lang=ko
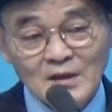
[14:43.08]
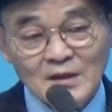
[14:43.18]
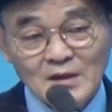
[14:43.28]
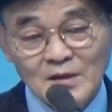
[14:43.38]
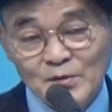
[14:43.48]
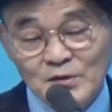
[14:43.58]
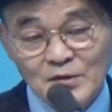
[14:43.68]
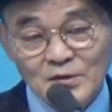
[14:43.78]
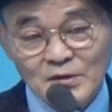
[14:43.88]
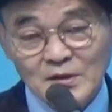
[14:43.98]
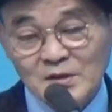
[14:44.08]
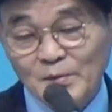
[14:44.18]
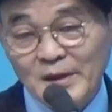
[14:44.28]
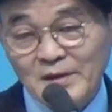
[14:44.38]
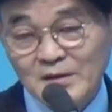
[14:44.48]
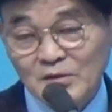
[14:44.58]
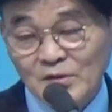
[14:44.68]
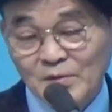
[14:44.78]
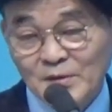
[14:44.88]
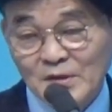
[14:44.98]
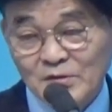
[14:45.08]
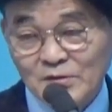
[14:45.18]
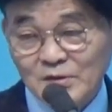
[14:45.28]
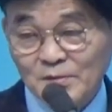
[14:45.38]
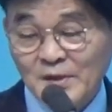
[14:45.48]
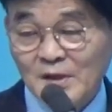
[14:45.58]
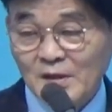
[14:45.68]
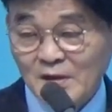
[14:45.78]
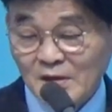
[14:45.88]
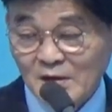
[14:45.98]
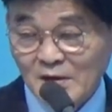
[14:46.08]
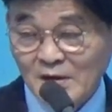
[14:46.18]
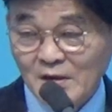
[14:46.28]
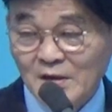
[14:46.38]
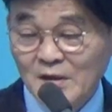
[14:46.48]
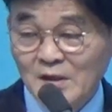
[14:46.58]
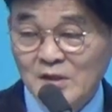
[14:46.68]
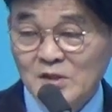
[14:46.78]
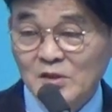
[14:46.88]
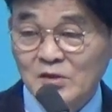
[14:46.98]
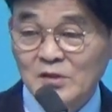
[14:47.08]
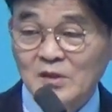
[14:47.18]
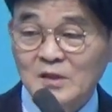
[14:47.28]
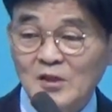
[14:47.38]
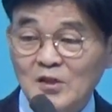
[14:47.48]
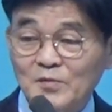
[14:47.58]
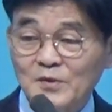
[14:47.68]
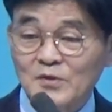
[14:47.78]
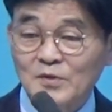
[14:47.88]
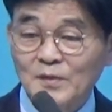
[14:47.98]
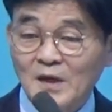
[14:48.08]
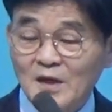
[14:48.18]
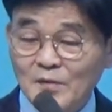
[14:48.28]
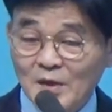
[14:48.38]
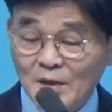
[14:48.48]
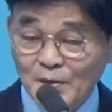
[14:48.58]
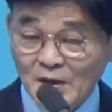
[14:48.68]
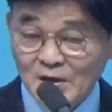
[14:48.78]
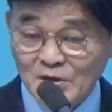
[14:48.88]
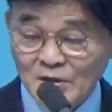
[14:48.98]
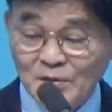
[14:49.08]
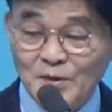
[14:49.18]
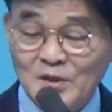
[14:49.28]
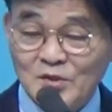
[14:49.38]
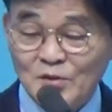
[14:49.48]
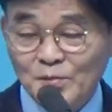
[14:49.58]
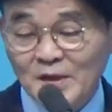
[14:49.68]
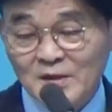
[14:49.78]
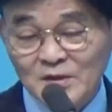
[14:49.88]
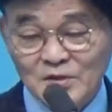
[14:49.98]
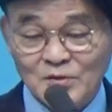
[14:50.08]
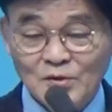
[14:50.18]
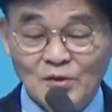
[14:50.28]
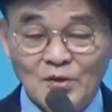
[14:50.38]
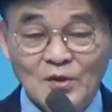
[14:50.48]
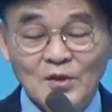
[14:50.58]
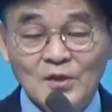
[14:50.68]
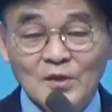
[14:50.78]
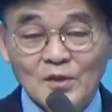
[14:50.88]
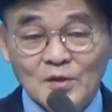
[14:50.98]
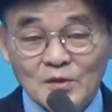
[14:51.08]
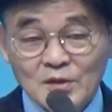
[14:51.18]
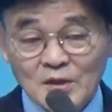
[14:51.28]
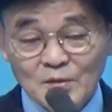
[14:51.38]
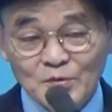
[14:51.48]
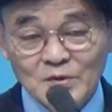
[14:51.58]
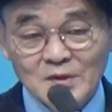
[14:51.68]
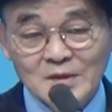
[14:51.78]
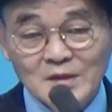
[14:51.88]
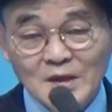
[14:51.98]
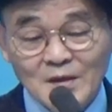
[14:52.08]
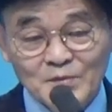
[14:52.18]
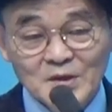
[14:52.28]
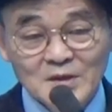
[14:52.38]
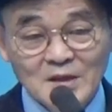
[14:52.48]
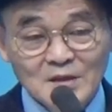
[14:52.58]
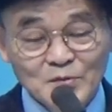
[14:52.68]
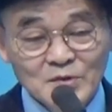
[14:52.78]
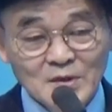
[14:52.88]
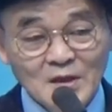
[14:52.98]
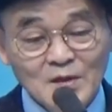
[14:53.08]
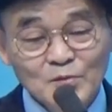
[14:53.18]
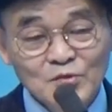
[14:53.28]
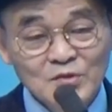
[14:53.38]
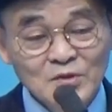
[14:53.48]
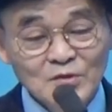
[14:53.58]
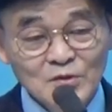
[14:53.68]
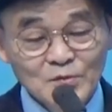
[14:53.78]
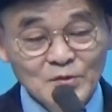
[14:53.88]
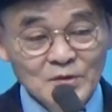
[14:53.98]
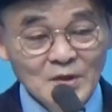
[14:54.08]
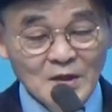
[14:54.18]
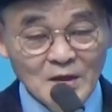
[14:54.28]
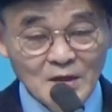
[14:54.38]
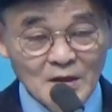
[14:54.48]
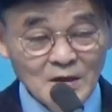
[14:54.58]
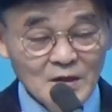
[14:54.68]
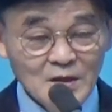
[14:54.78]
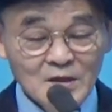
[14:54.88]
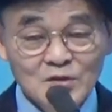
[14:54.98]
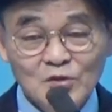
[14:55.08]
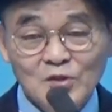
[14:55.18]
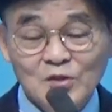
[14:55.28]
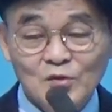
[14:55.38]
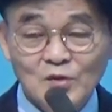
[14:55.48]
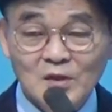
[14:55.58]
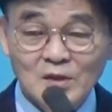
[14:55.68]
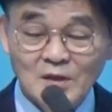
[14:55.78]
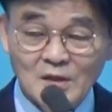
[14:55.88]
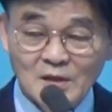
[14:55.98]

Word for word: 여러분요 그래서 방언기도 얼마나 좋은지 성령에 사로잡히기도 하나님 예비하시고 맑으시고 여러분 남편 자녀 문제 나는 무슨 기도인지 모르는데 계속 기도에